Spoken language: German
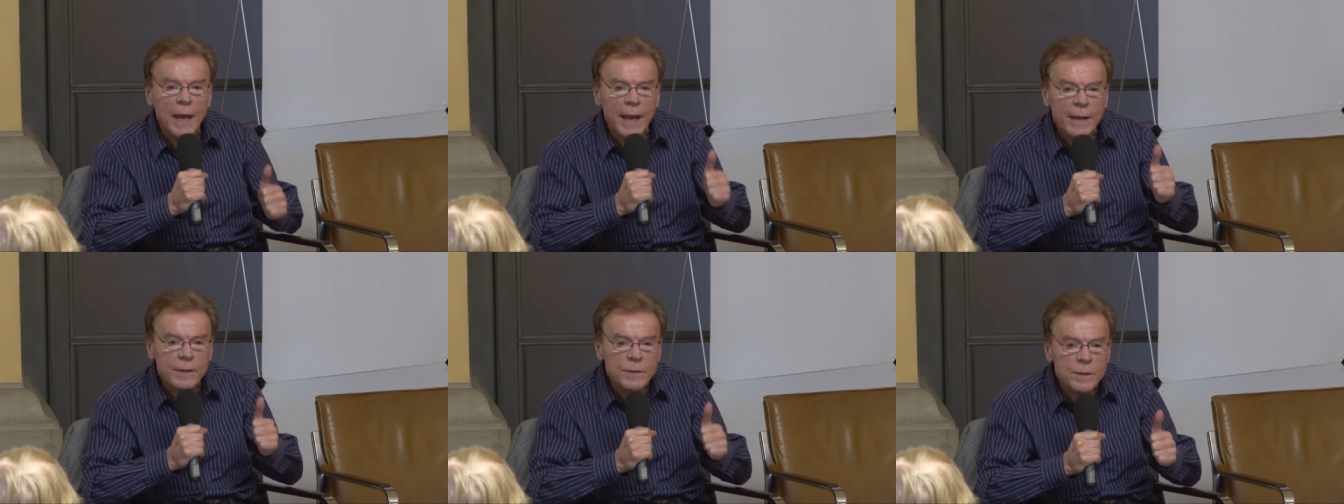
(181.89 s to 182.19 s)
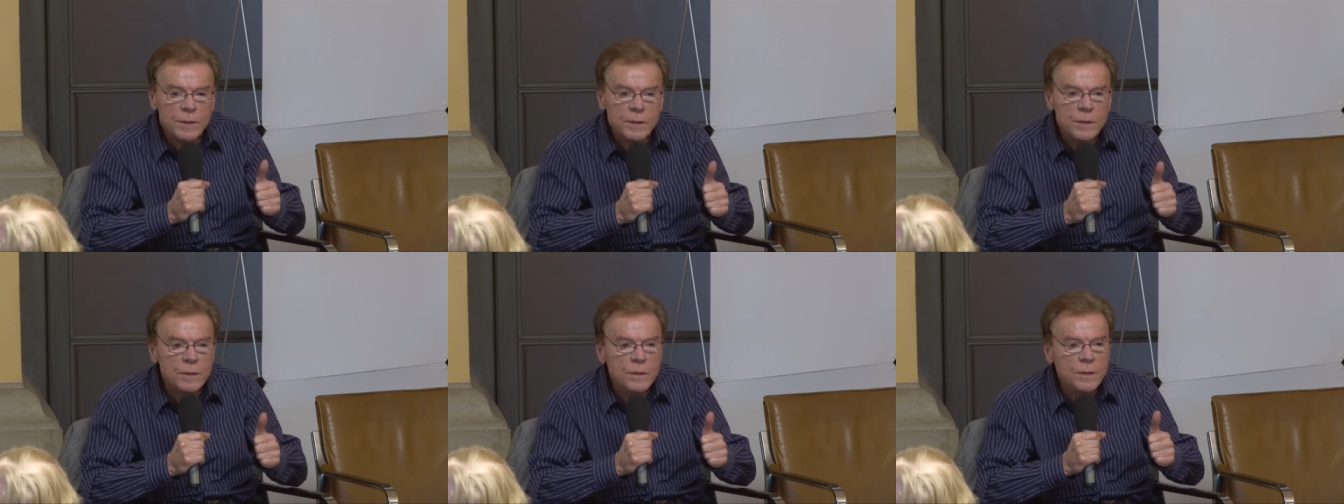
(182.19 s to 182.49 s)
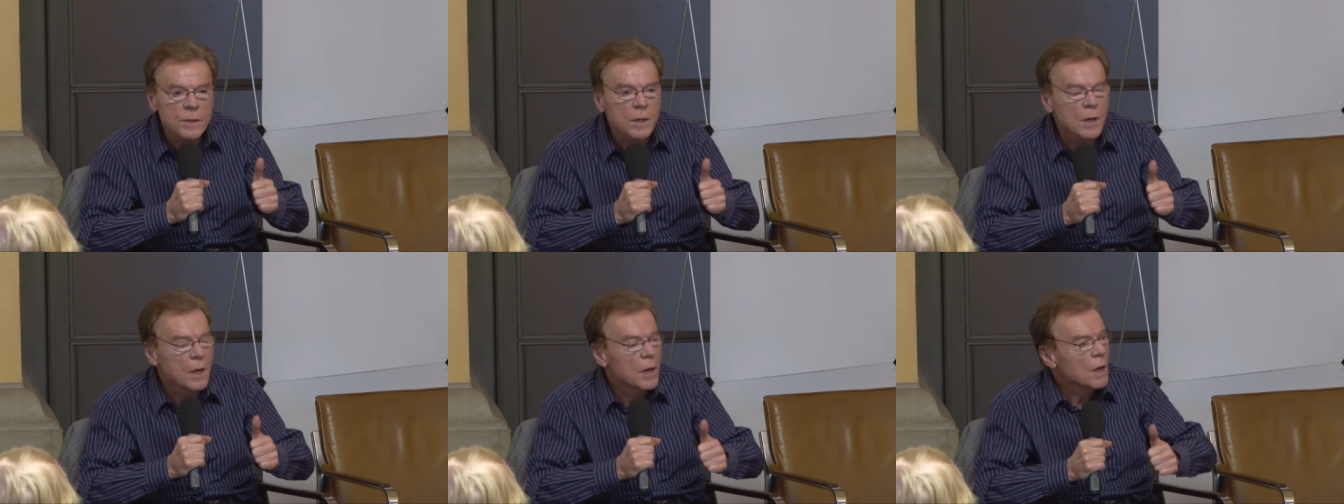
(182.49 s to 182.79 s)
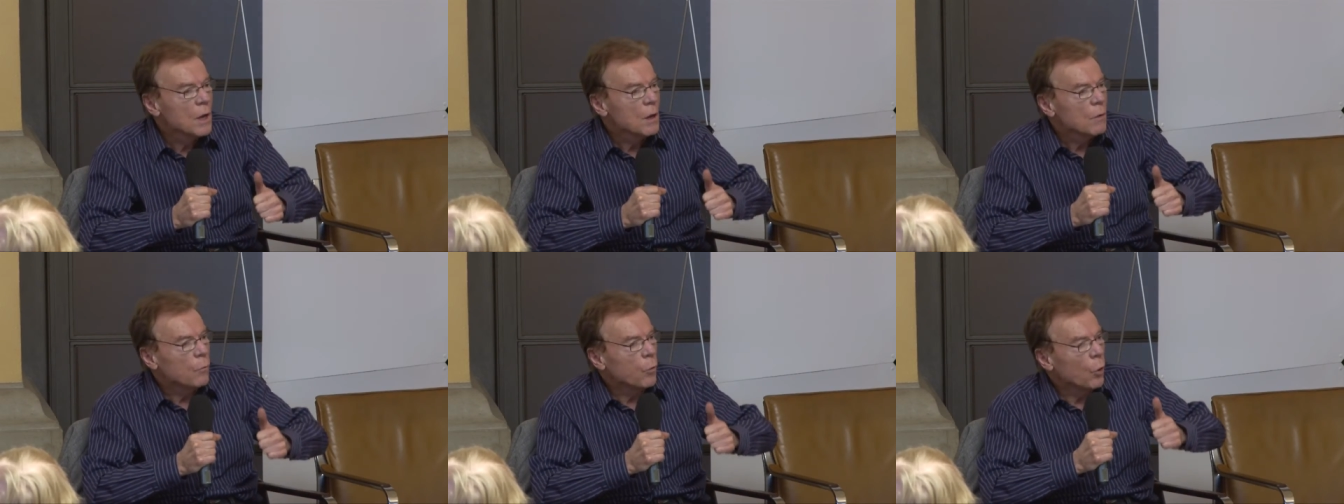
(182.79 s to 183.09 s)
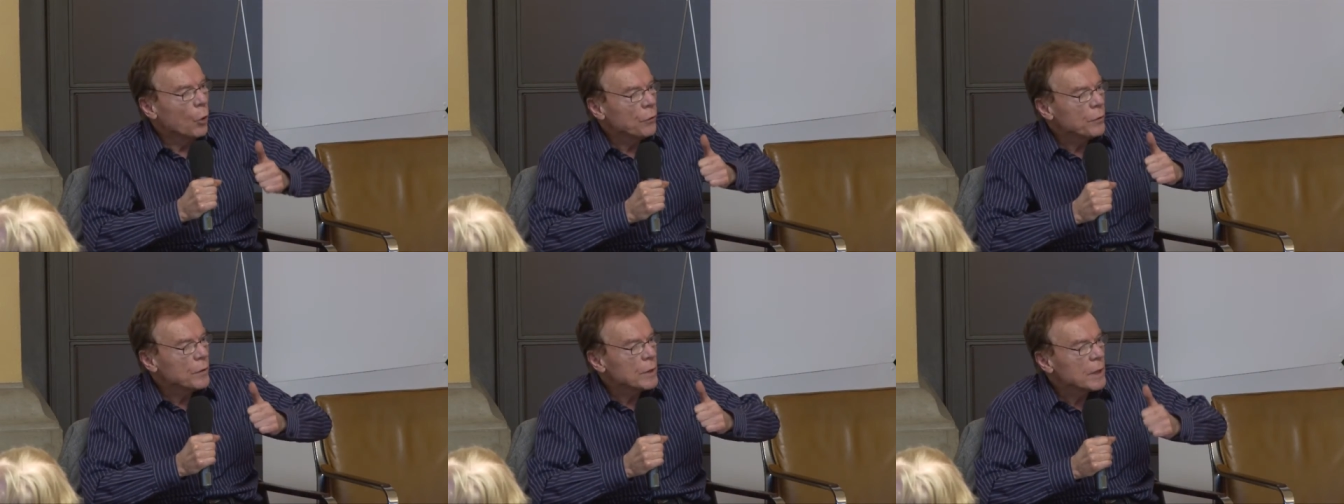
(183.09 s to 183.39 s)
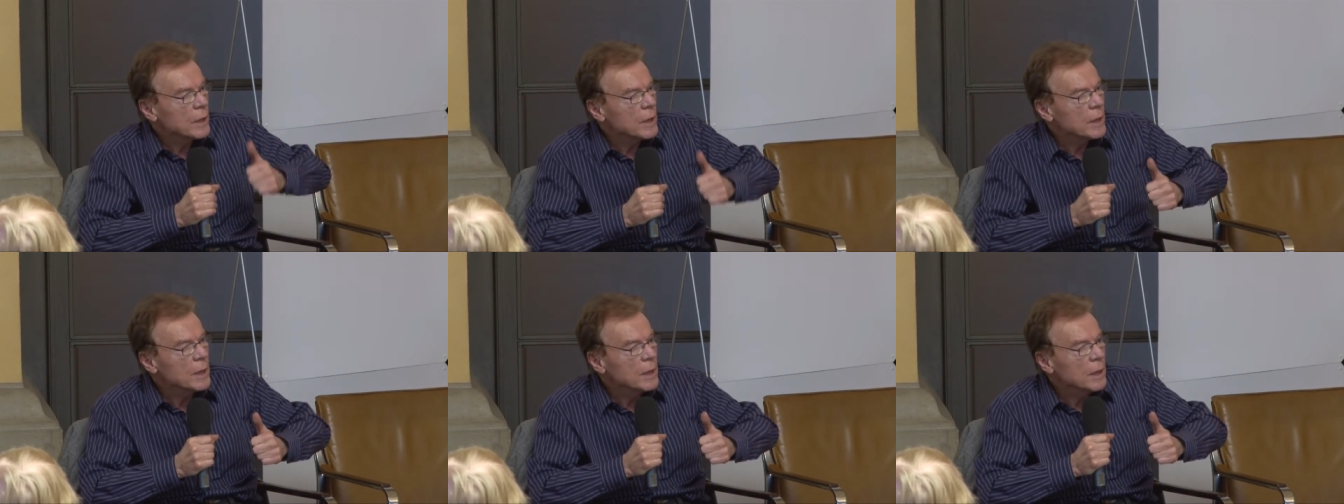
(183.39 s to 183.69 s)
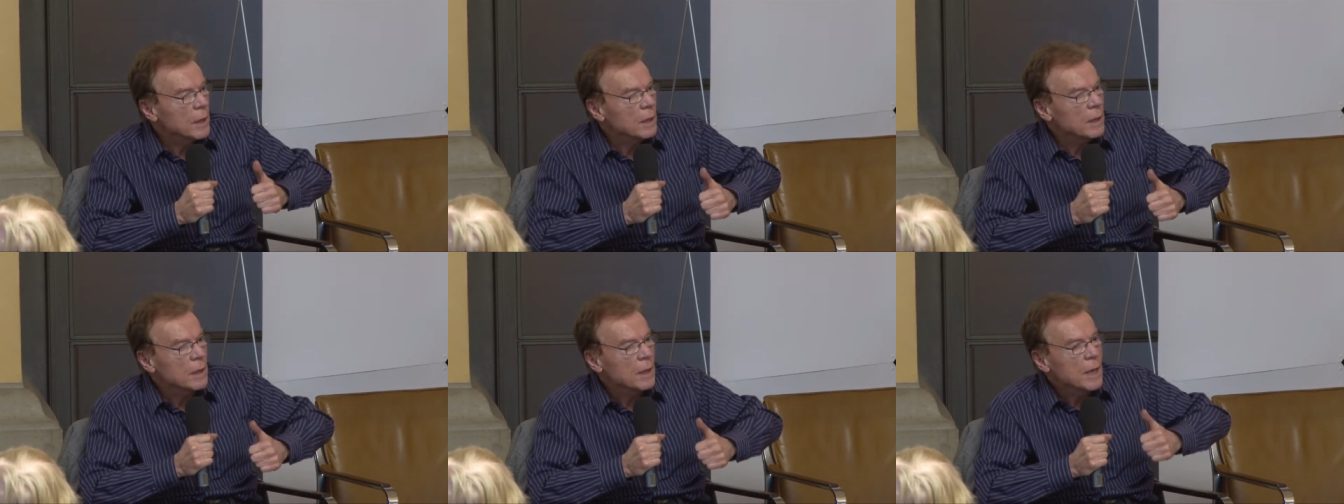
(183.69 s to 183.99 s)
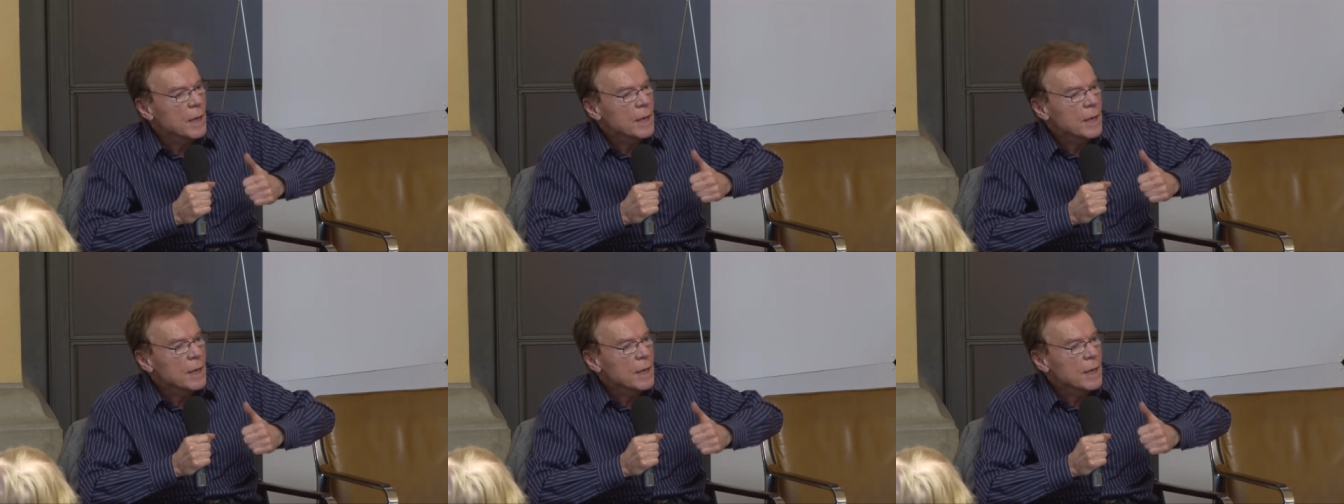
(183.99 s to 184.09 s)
Erstens wurden hier